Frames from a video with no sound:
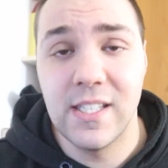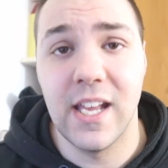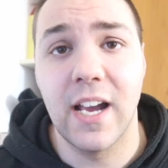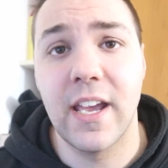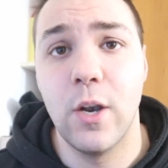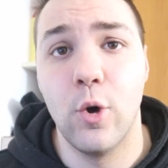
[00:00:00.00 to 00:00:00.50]

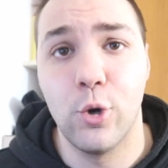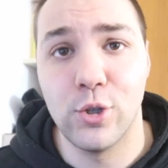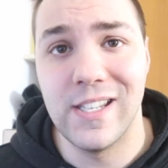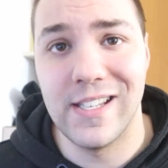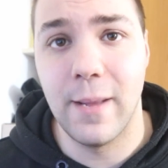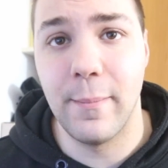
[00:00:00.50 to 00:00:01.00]
Se anche
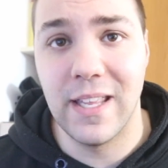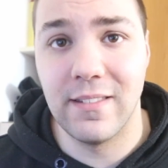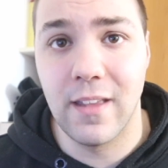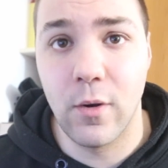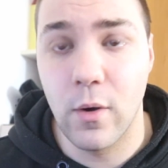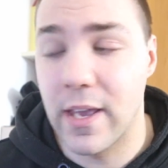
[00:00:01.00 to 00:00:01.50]
loro si
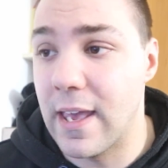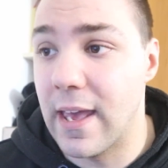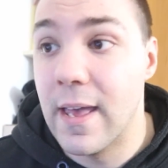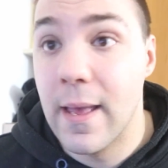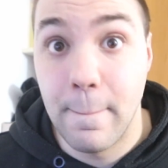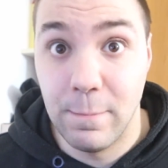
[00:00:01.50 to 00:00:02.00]
lamentano
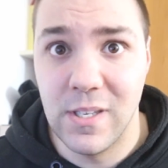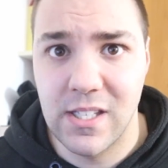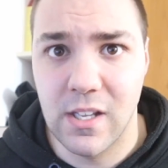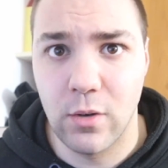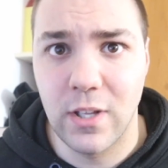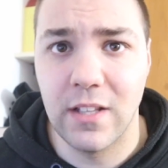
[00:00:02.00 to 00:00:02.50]
che
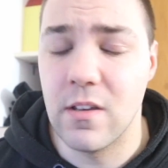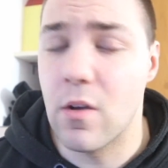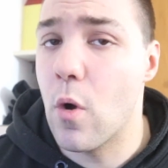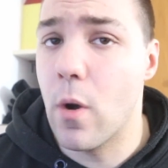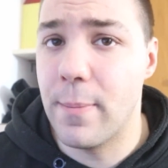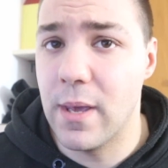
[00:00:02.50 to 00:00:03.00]
missano
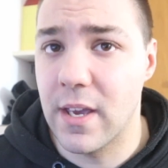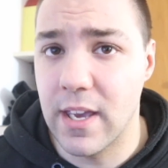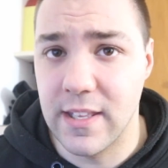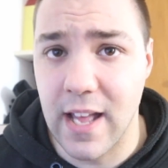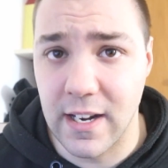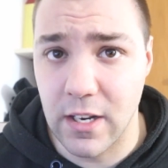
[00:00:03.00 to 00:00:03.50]
tanti colpi,
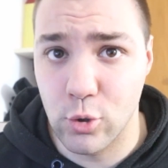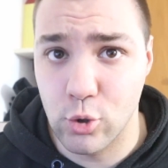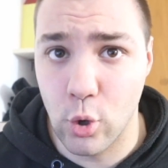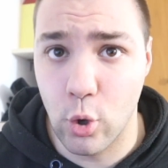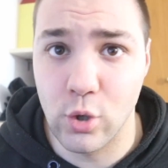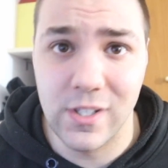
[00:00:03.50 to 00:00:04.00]
che i danni
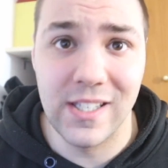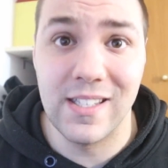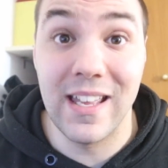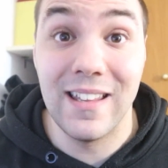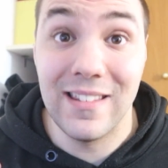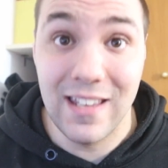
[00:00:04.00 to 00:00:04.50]
non sono
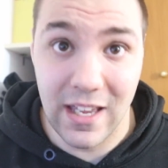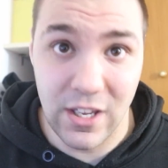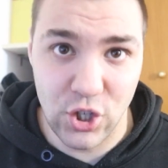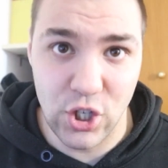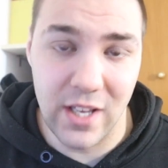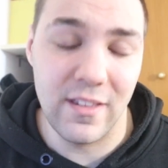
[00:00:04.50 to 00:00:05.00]
consistenti,
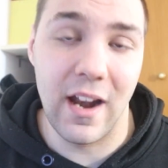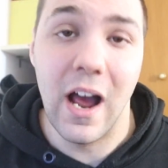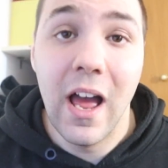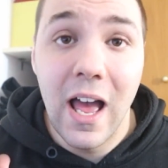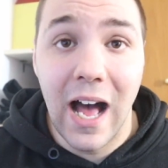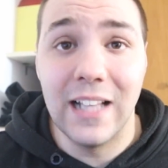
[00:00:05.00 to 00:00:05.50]
eccetera.